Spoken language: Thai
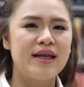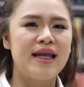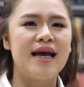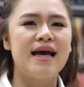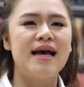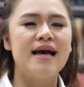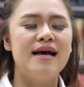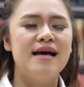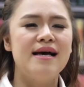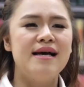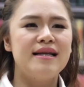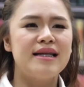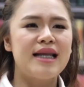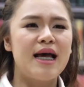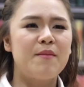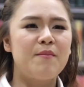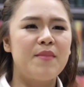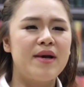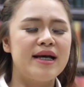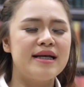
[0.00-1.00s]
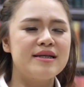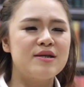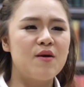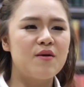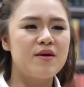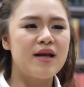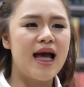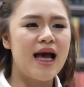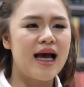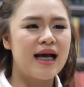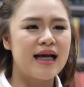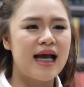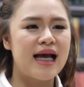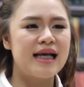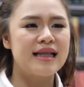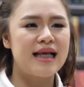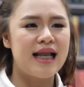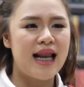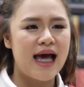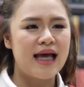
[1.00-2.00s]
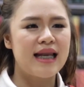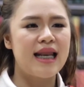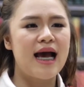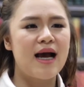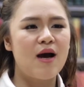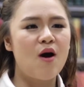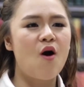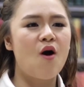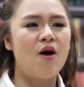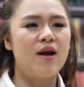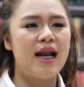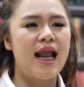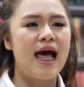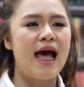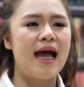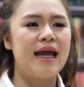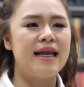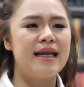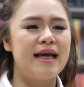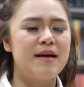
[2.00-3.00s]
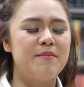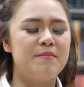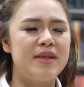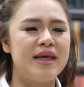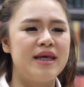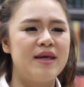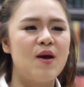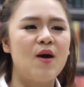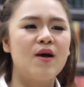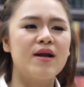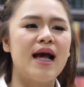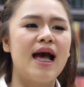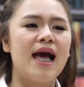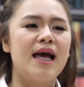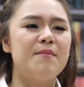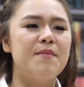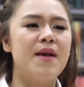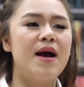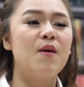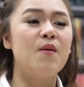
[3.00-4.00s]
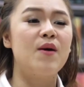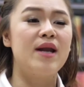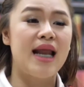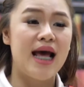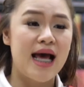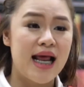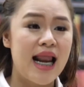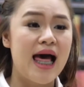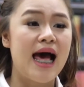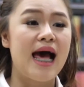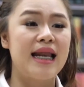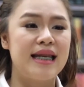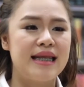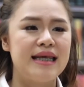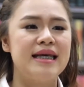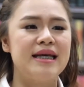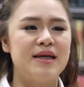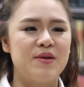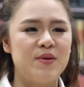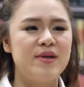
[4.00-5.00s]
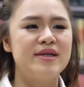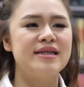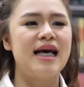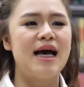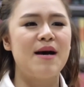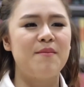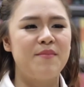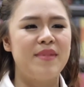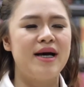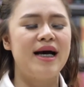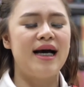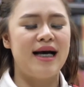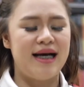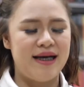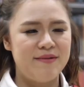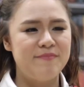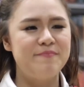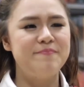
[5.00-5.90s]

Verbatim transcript: นนี้ทำให้ช่องทางการตลาดทางออนไลน์เนี่ยมียอดขายมากกว่าหน้าร้านอีกด้วยซ้ำค่ะ